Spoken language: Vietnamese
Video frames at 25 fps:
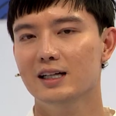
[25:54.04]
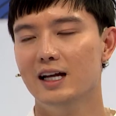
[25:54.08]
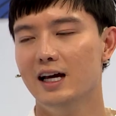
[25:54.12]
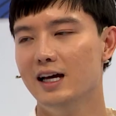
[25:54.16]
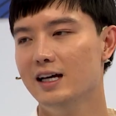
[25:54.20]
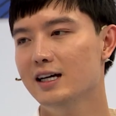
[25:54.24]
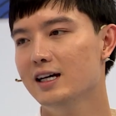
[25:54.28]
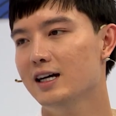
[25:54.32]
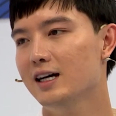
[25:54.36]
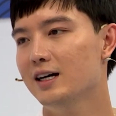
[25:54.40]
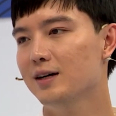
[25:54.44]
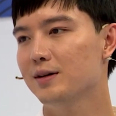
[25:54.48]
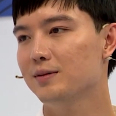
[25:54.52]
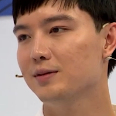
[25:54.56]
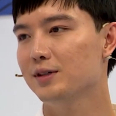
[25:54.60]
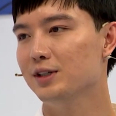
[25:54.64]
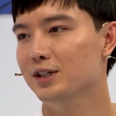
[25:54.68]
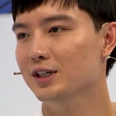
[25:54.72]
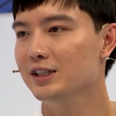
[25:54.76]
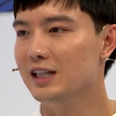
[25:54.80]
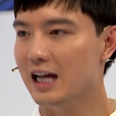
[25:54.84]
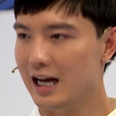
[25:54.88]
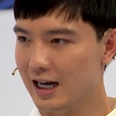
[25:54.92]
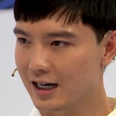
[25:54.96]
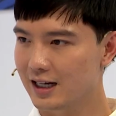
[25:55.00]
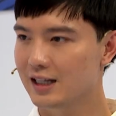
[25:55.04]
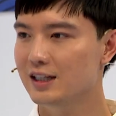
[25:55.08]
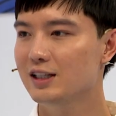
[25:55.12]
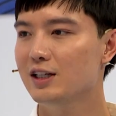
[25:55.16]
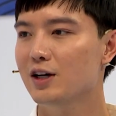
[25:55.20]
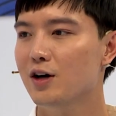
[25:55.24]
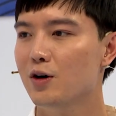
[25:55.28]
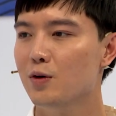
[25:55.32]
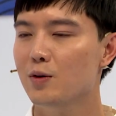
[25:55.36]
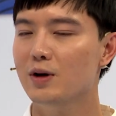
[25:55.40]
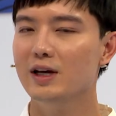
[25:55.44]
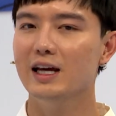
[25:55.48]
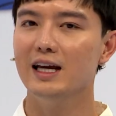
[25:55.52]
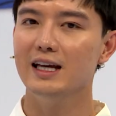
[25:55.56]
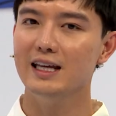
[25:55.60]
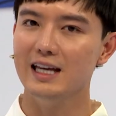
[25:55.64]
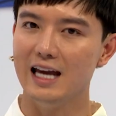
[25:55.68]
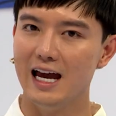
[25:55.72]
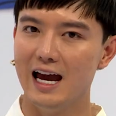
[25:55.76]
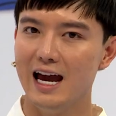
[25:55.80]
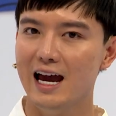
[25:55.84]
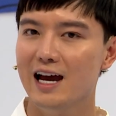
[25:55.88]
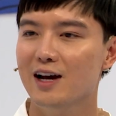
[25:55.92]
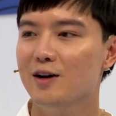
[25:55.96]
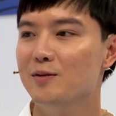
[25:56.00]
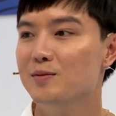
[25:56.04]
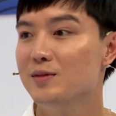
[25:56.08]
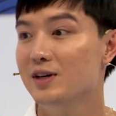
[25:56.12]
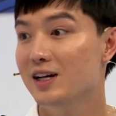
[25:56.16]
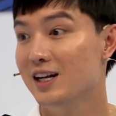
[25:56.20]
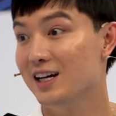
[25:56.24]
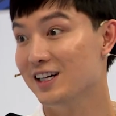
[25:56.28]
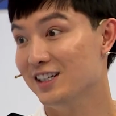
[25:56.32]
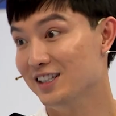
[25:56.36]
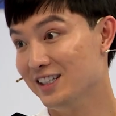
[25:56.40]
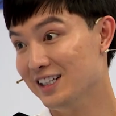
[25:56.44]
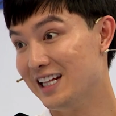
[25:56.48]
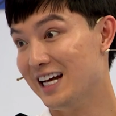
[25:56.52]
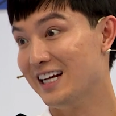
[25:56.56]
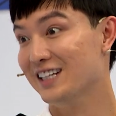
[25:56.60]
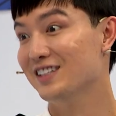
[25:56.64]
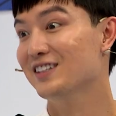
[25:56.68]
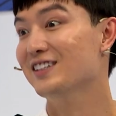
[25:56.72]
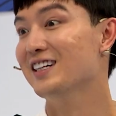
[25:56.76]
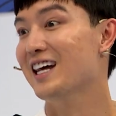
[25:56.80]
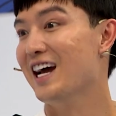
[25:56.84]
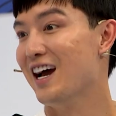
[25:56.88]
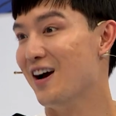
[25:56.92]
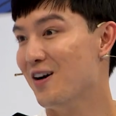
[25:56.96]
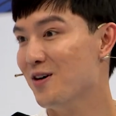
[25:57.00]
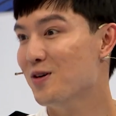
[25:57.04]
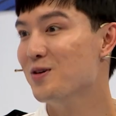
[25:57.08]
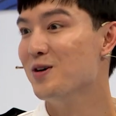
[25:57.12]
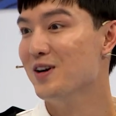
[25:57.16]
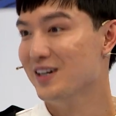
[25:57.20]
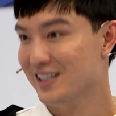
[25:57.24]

để uh, gửi tặng đến cho quý khán giả cũng như là gửi tặng cho Thảo.